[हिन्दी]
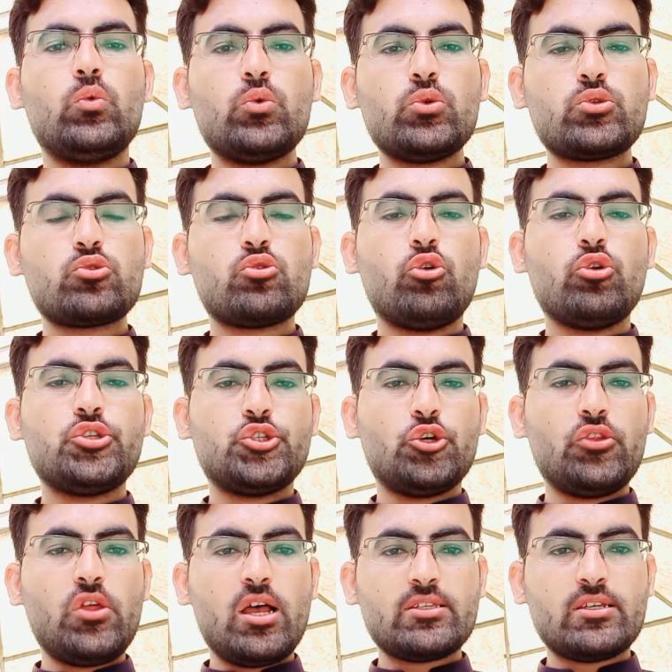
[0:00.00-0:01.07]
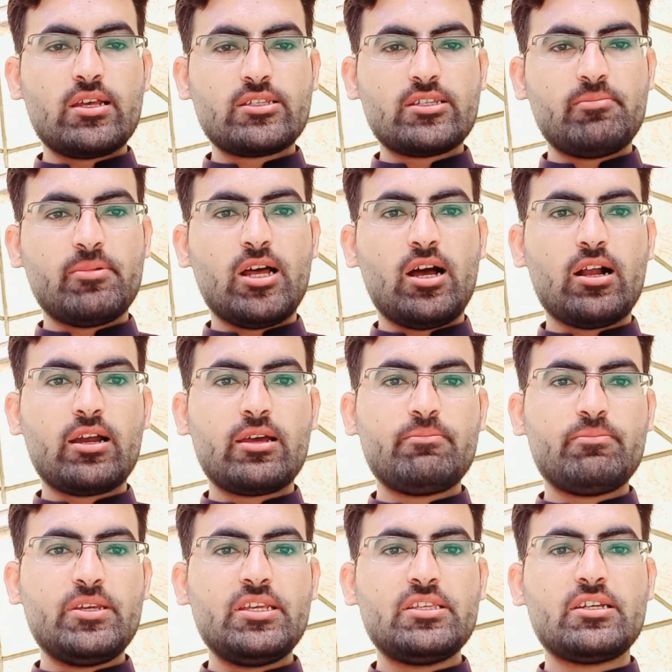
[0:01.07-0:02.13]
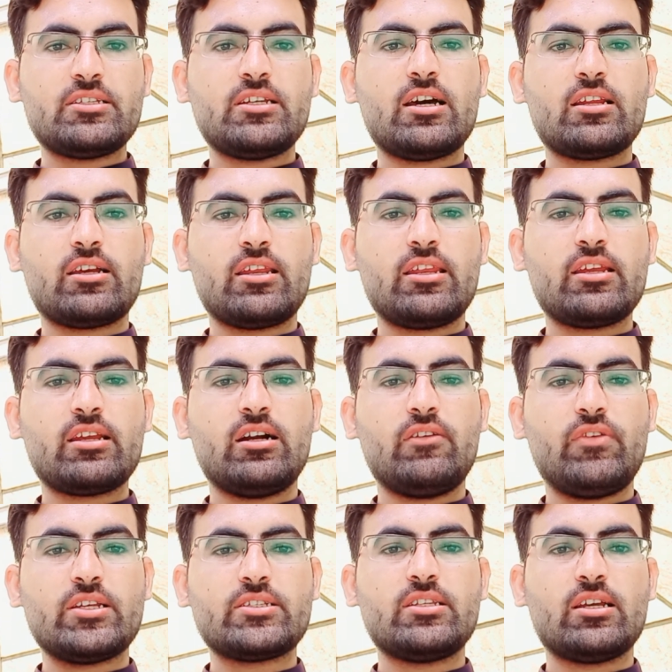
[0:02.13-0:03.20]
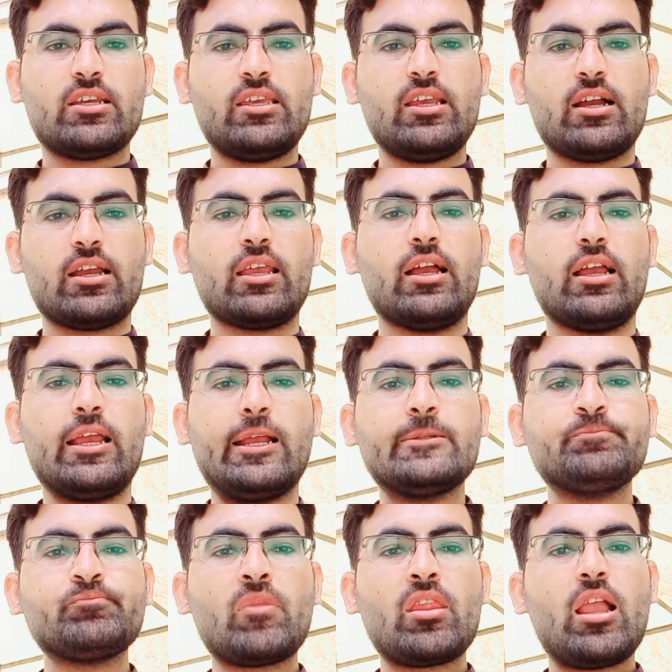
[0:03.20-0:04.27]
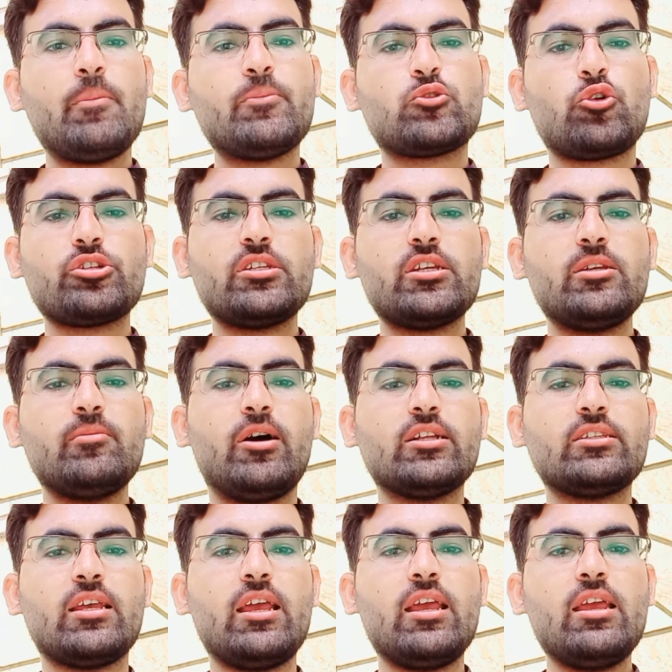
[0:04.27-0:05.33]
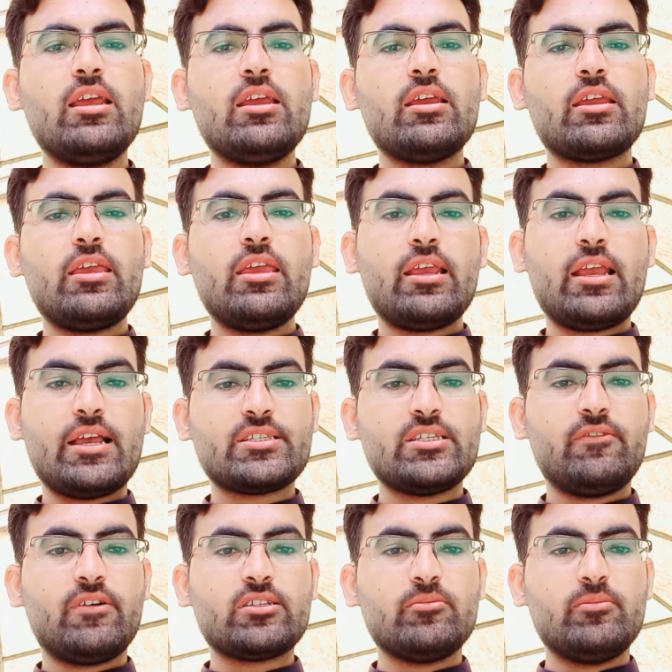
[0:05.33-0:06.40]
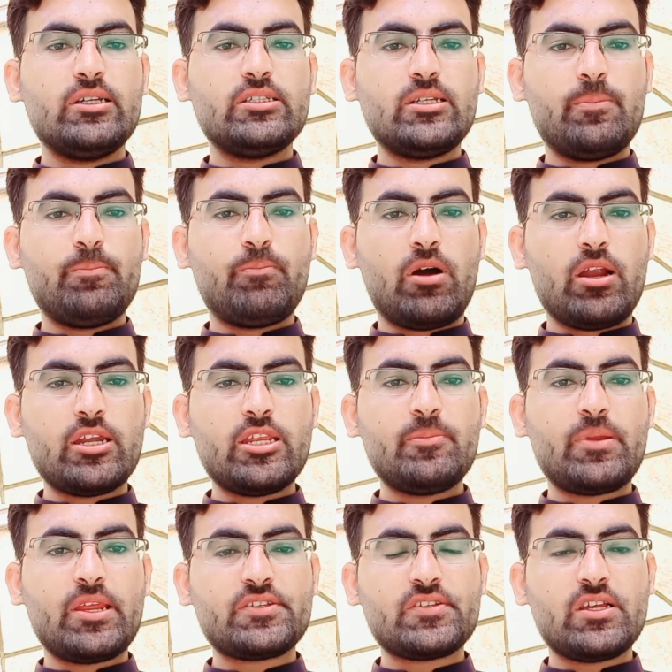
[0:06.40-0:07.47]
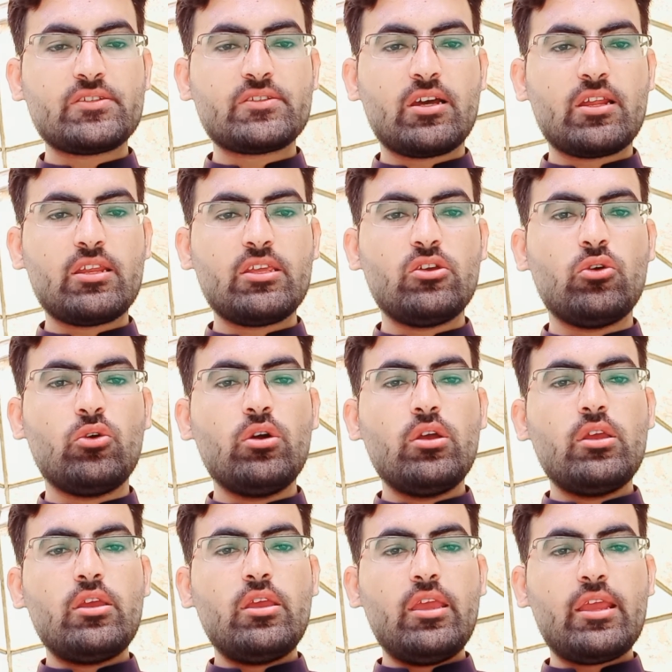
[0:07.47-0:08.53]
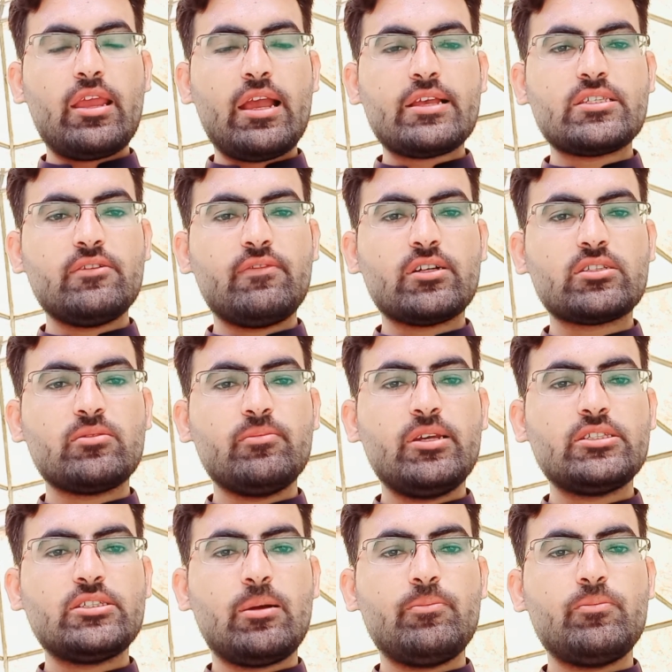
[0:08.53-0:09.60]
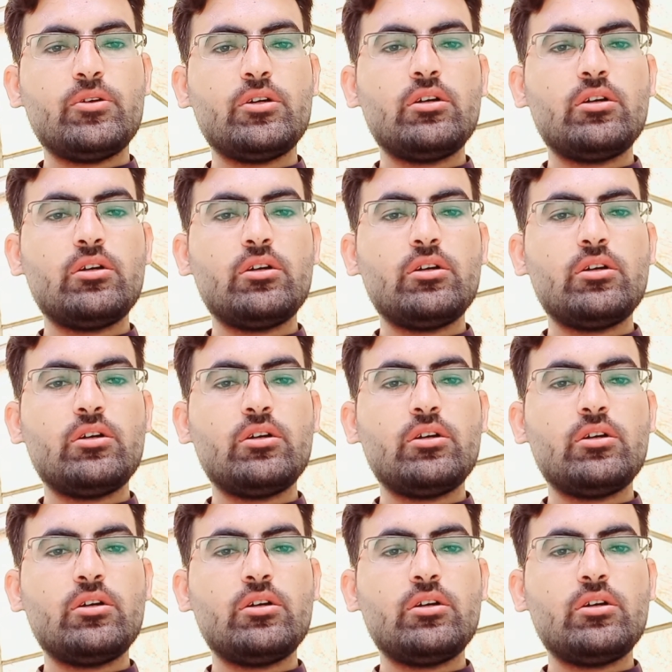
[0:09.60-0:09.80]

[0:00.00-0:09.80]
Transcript: उसको चौदह हज़ार से बढ़ाकर बीस हज़ार करने का फ़ैसला किया गया है अब सोचने की बात है कि एक ऐसे वक्त में जब पार्टी प्रेशराइज कर रही हो एक ऐसे वक्त में जब